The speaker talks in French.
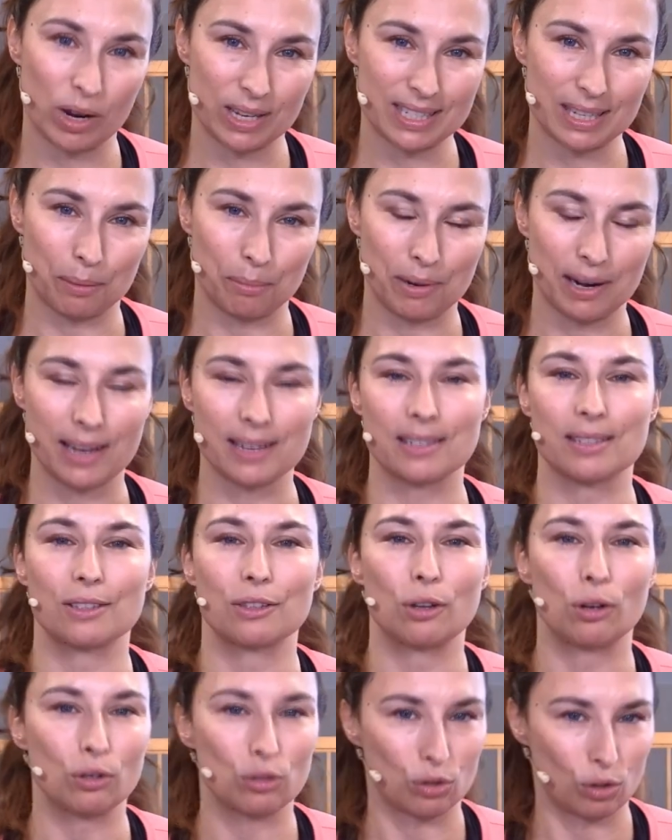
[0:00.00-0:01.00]
sa place
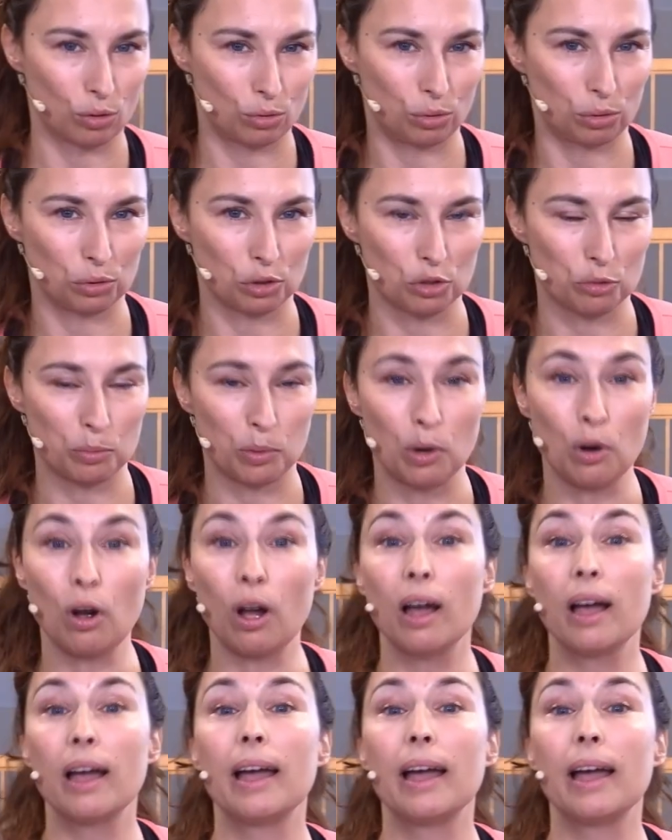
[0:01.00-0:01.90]
dans un cours de sport,